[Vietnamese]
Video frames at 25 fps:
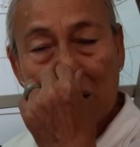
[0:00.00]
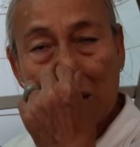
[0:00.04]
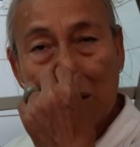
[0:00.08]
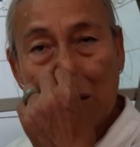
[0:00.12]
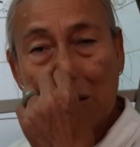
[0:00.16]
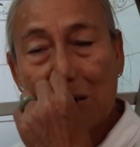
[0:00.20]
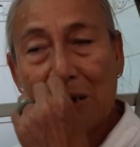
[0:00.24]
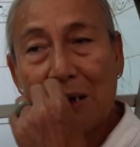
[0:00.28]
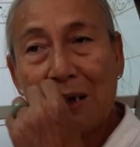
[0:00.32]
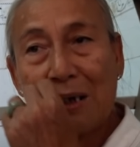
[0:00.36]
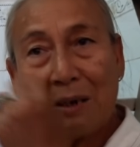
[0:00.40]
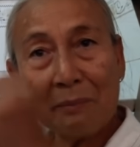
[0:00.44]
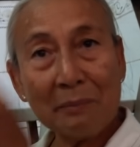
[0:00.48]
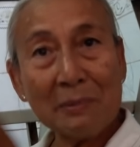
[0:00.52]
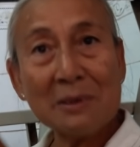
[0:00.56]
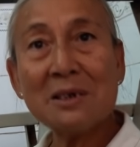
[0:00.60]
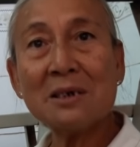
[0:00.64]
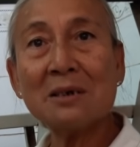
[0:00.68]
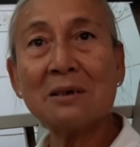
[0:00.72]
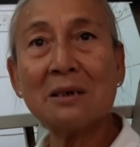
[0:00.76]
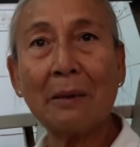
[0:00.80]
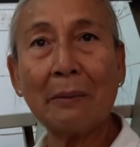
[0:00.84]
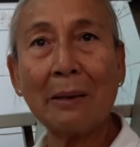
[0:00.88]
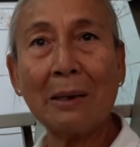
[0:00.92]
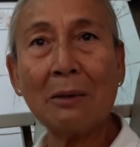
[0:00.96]
nó đi lên minh
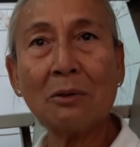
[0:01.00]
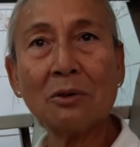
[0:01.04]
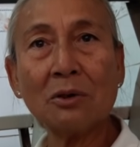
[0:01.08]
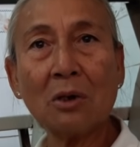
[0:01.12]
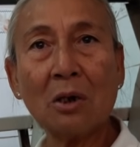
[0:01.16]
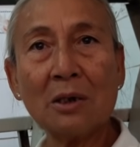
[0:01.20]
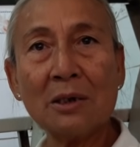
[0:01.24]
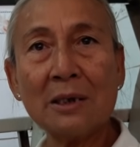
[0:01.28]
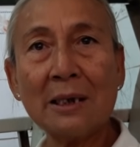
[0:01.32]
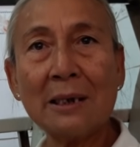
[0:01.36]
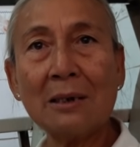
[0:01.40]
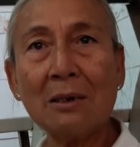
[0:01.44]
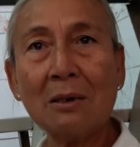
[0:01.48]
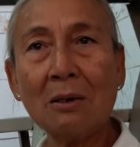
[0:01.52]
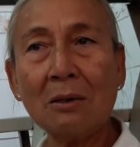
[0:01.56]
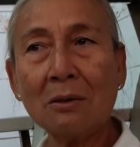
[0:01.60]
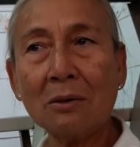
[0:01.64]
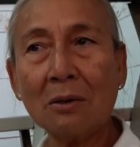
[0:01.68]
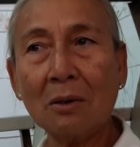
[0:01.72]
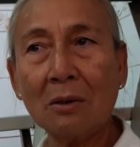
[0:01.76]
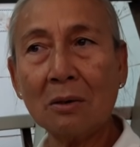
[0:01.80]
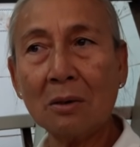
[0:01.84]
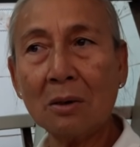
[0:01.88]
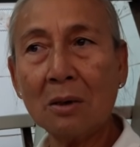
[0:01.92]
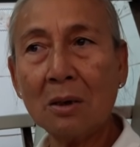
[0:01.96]
sinh là phải có tờ giấy đó
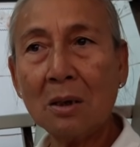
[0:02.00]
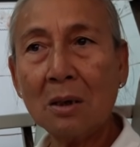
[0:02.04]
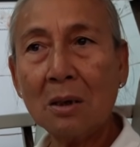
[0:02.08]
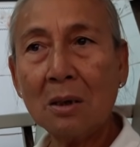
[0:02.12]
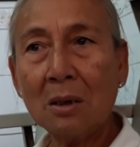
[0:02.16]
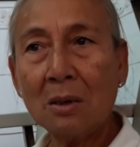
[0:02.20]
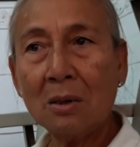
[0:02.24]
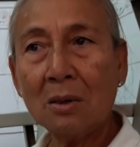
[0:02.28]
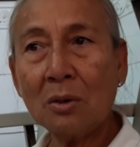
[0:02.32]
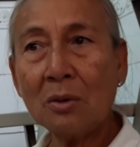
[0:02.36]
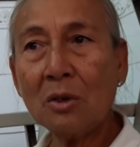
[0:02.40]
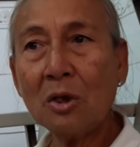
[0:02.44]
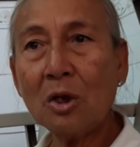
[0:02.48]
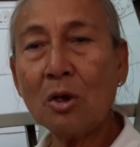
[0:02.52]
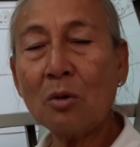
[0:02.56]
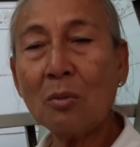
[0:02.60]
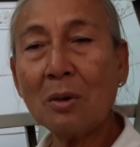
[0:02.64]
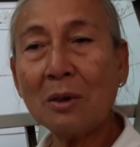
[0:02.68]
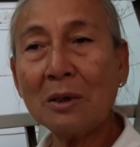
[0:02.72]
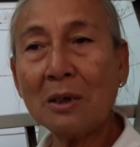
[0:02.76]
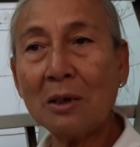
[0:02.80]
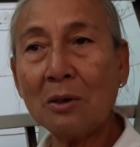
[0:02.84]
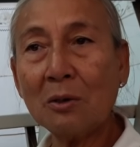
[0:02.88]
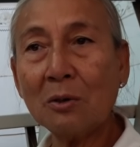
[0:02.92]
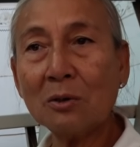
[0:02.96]
rồi nó kêu
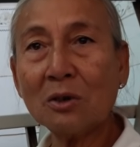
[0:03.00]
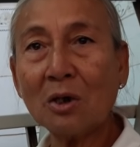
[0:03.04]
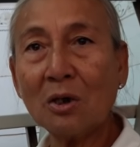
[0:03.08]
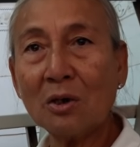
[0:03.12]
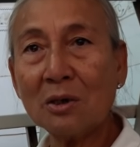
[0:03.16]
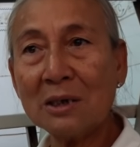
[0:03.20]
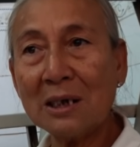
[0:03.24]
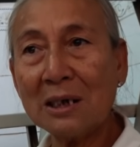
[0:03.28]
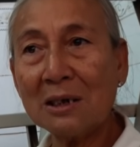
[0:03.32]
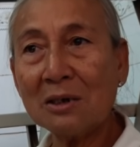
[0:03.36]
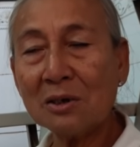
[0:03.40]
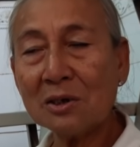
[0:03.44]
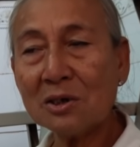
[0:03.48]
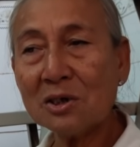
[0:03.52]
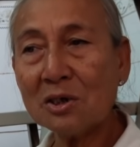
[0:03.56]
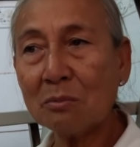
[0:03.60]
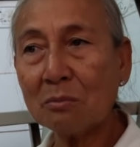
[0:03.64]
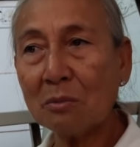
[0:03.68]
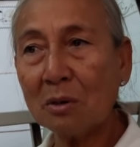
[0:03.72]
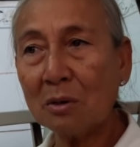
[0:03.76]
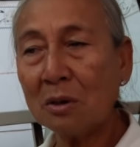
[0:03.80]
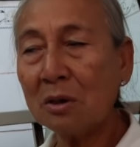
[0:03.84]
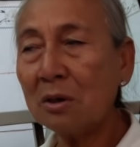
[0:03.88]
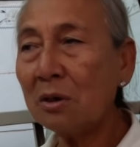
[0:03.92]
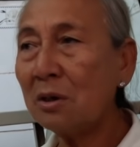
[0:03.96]
thì có tờ giấy nó xong
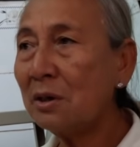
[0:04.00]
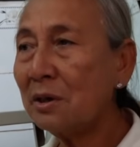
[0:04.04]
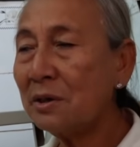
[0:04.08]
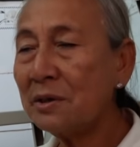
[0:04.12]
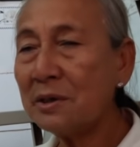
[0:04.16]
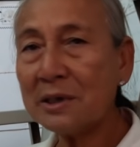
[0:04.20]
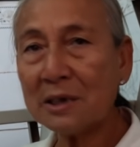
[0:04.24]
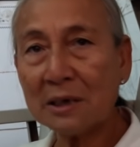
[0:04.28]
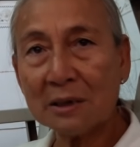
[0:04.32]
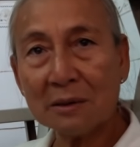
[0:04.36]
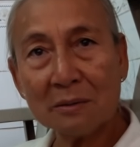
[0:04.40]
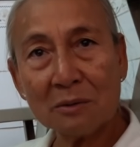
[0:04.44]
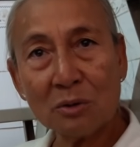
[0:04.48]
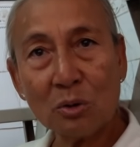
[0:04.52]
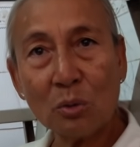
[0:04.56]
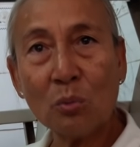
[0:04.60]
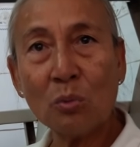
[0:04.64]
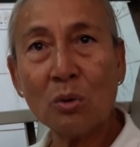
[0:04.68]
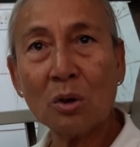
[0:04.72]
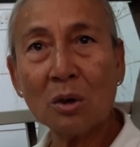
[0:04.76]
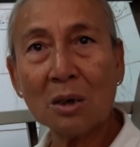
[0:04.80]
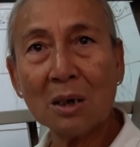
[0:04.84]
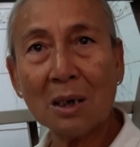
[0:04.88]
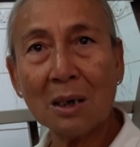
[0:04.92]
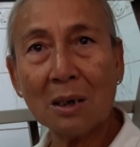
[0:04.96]
rồi đưa lên chỉnh thủ
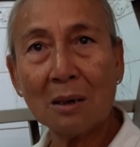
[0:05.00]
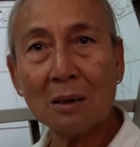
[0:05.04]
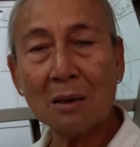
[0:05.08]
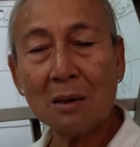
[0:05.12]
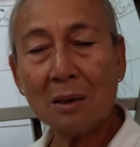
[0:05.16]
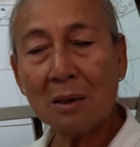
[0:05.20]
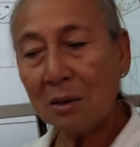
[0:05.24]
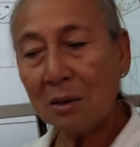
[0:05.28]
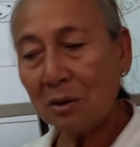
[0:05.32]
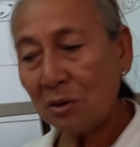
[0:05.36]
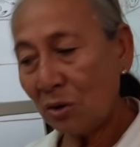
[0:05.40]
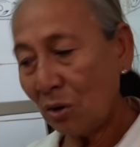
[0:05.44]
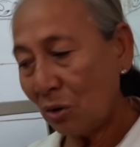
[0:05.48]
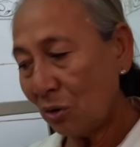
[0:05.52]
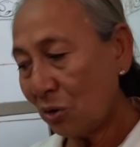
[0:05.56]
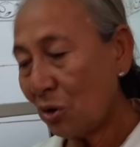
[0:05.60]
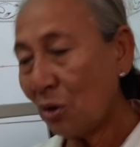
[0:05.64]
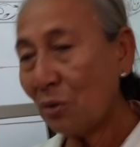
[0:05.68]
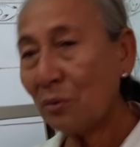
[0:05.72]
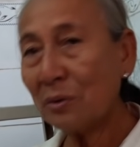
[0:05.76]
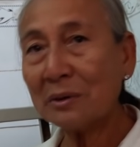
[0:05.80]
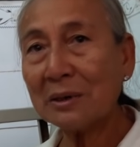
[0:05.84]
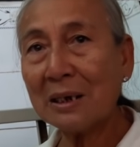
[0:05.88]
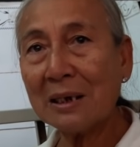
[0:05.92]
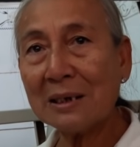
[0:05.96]
đức á rồi
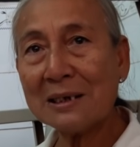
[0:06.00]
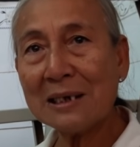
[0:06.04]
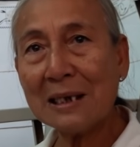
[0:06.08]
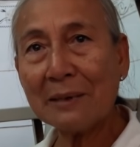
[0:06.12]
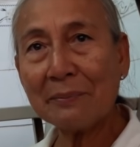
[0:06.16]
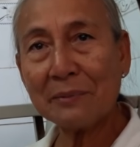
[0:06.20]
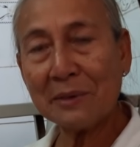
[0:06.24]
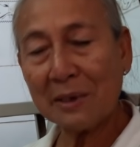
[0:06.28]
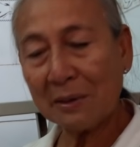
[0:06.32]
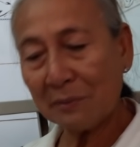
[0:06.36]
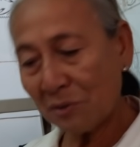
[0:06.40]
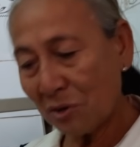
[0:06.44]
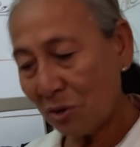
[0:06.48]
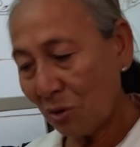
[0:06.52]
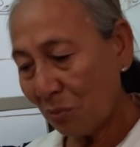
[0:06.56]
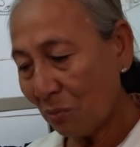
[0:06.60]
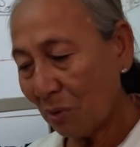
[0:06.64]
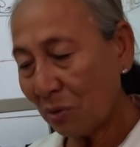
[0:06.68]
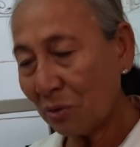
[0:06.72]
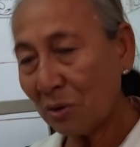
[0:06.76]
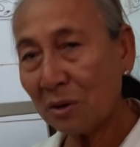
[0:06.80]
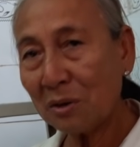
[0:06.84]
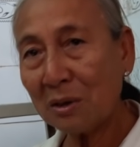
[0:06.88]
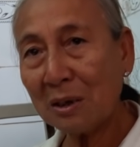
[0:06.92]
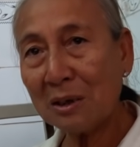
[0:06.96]
cho người ta xác nhận xong
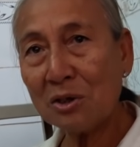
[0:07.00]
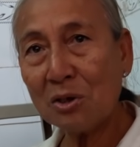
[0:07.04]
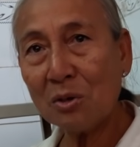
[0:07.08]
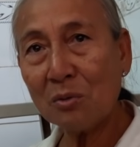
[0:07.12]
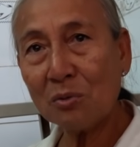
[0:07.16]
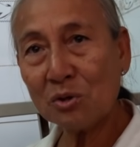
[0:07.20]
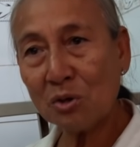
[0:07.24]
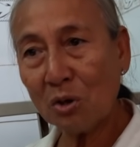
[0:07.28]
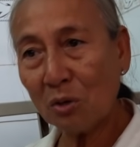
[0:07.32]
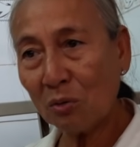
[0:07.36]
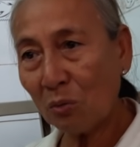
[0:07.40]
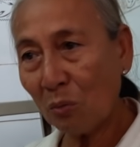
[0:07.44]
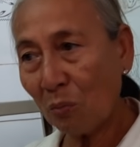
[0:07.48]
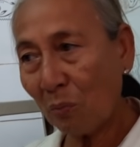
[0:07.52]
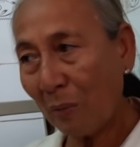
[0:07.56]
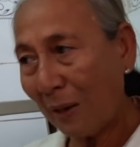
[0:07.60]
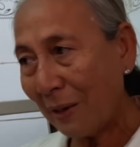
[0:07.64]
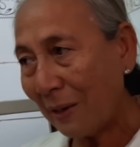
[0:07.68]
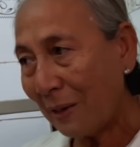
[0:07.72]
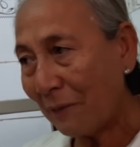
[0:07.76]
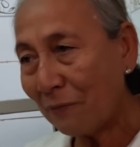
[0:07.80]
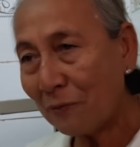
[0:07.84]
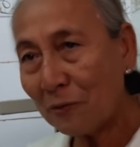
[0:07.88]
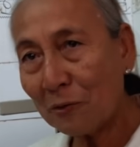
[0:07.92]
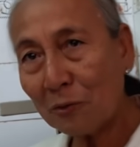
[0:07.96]
rồi người ta vô sổ còn phải
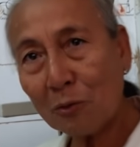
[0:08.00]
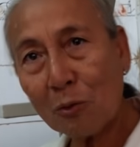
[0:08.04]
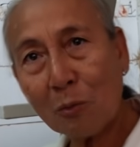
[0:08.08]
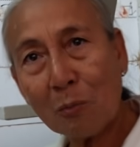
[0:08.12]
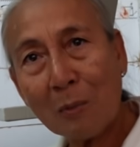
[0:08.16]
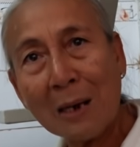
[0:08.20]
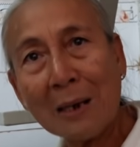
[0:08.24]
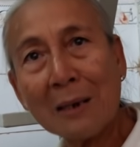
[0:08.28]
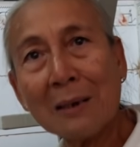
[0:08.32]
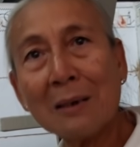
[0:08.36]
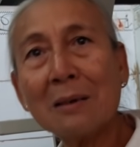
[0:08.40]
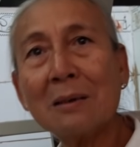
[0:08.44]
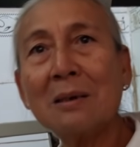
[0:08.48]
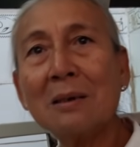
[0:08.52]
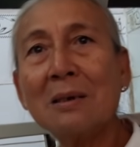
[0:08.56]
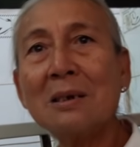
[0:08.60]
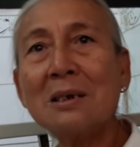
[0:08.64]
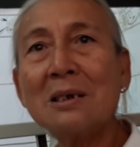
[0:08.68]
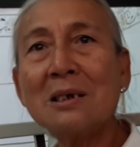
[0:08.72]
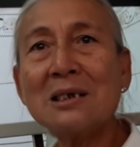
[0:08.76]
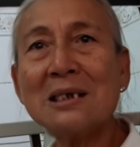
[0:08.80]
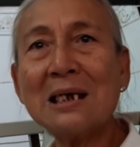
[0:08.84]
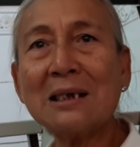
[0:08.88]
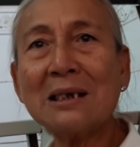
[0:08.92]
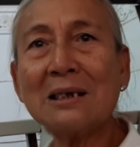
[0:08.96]
đi phường công ăn
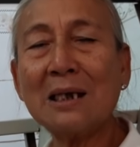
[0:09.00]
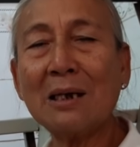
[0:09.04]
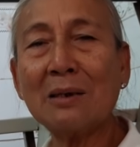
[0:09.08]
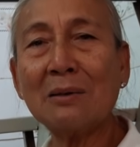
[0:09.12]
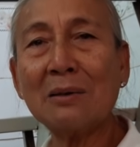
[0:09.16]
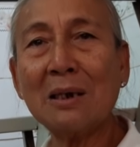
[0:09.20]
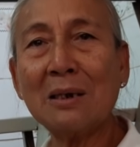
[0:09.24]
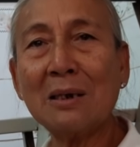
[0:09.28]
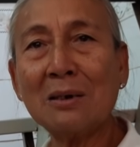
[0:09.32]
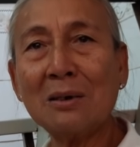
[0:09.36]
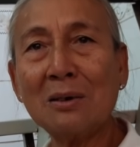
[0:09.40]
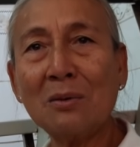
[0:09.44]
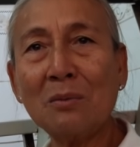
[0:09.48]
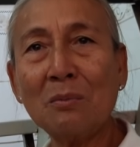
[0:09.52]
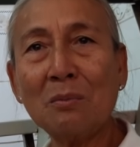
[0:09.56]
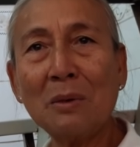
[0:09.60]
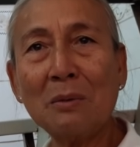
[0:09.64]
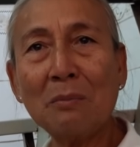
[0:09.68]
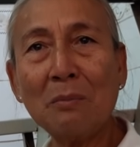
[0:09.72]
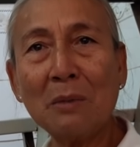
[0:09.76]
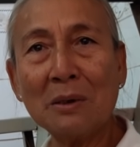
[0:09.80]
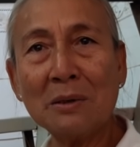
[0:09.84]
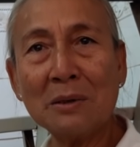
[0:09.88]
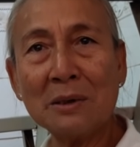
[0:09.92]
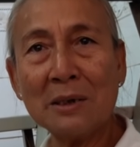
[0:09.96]
xác nhận là nó
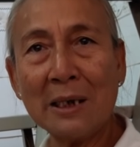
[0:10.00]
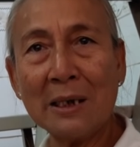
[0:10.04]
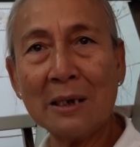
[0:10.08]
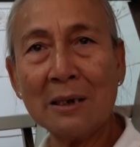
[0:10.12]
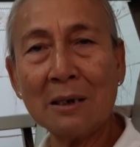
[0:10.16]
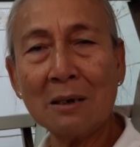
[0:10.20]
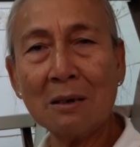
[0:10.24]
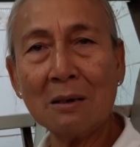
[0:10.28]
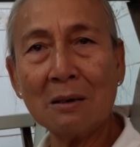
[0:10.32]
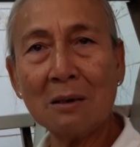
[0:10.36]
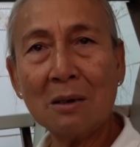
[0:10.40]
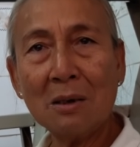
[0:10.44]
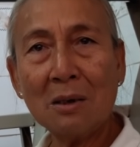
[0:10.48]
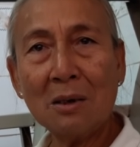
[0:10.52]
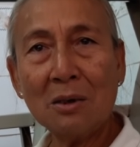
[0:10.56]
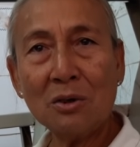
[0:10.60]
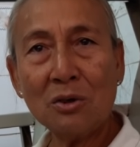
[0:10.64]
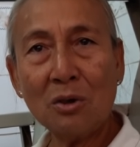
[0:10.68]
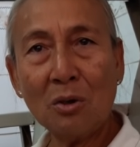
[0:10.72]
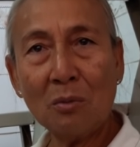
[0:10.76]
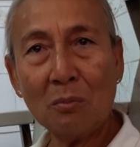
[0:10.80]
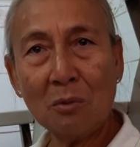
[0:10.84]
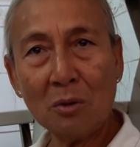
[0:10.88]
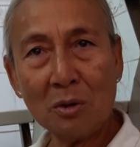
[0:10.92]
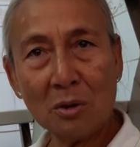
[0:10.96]
bệnh bệnh vậy đó
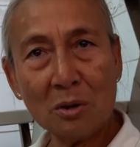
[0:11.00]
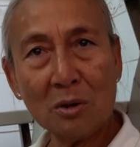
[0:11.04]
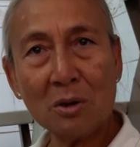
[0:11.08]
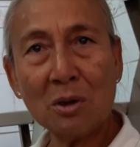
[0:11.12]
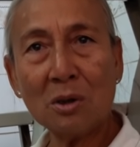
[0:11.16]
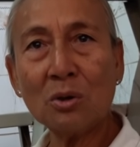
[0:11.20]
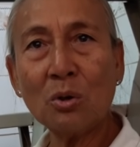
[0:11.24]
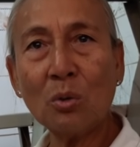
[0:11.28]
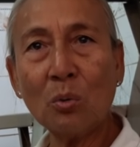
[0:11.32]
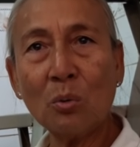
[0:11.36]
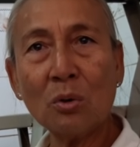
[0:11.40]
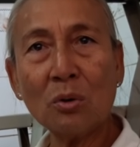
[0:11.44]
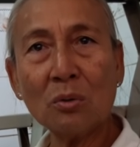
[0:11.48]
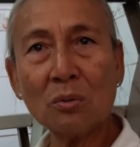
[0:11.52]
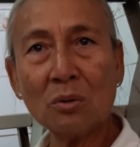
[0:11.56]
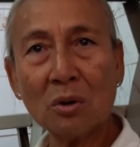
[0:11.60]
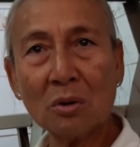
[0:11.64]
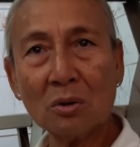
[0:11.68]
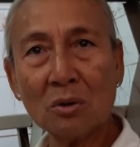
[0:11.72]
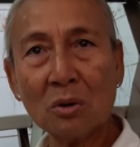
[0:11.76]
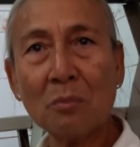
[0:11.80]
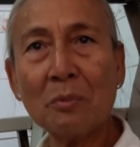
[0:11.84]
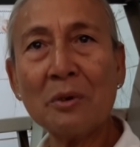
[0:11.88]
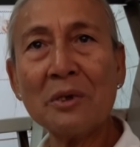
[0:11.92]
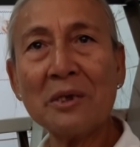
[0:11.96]
rồi mới đưa lên thủ đức
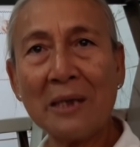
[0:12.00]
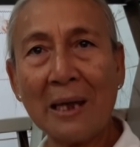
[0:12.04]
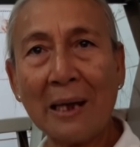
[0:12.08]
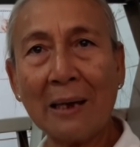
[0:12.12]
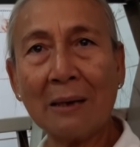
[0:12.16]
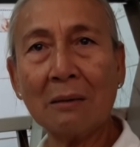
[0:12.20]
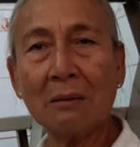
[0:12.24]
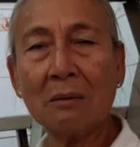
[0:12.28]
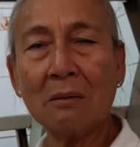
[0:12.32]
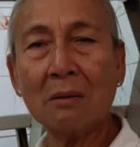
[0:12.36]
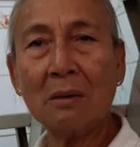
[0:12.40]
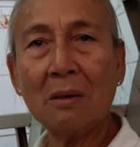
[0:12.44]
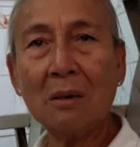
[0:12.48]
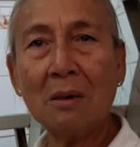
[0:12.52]
được nó mới nhận